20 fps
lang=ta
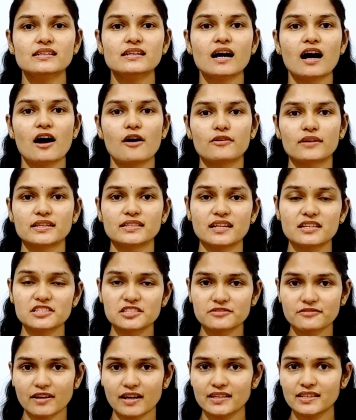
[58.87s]
அவங்க
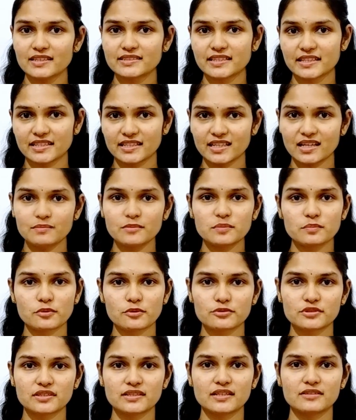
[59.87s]
ஏதாச்சும் வாயில் தெரியாமல்
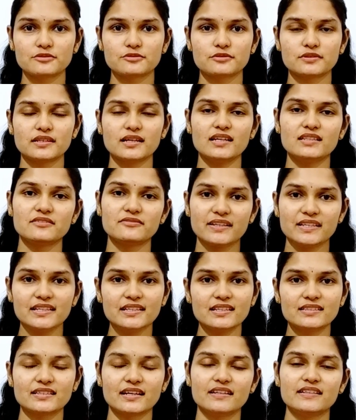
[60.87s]
போட்டுட்டா கூட அதை
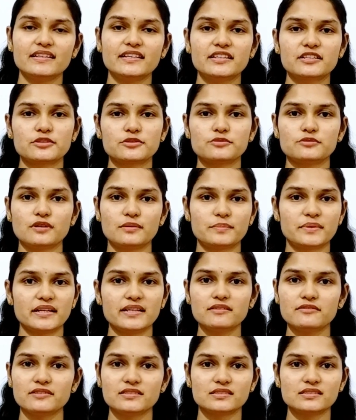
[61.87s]
வெளியில் தள்ளிடணும்
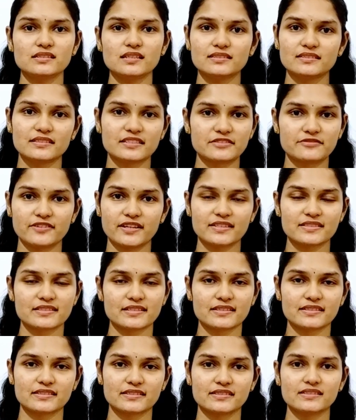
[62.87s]
அப்படின்னு வந்து அந்த ரிஃப்ளெக்ஸ்
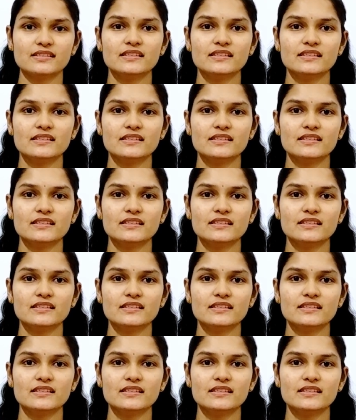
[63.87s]
இருக்குது